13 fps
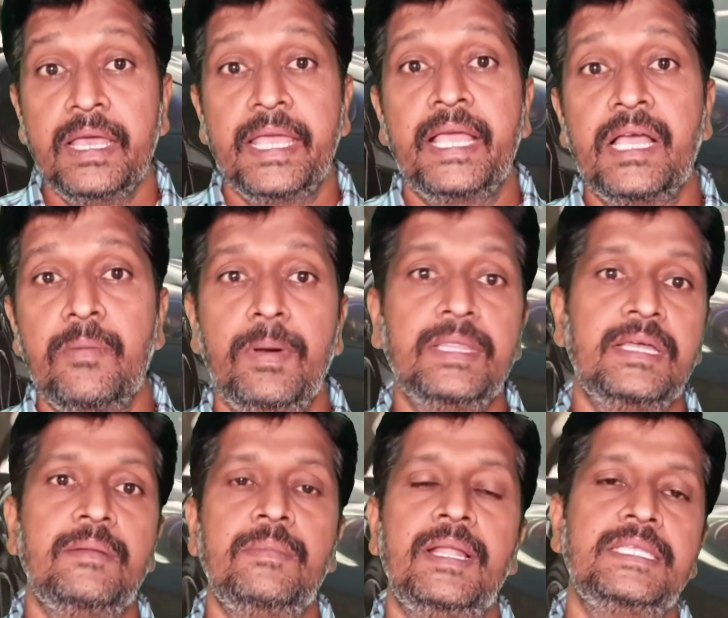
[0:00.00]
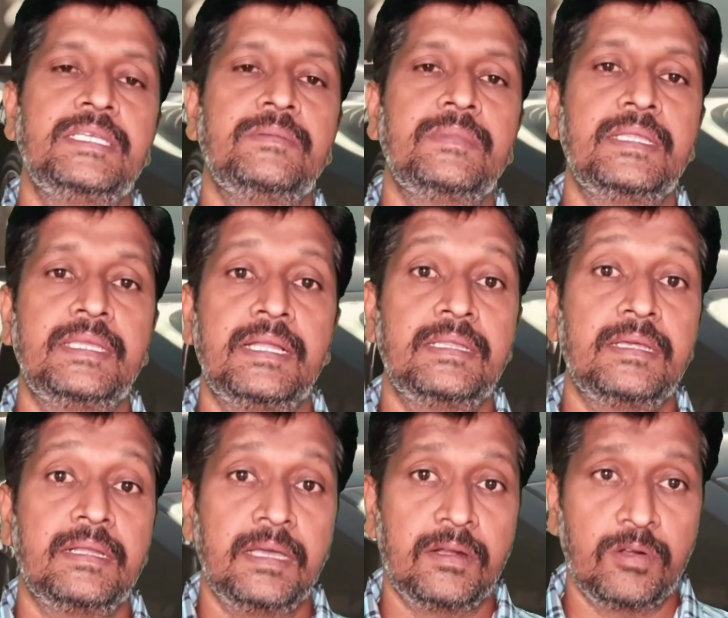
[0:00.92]
எங்கே பார்த்தாலும் லஞ்சம் தான்
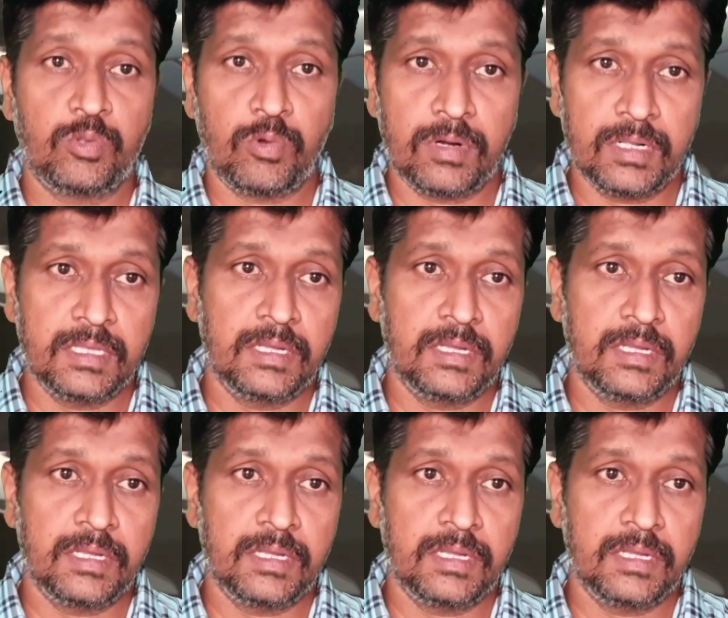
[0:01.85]
தெளித்திருக்கு என்னோட தொடர்ந்து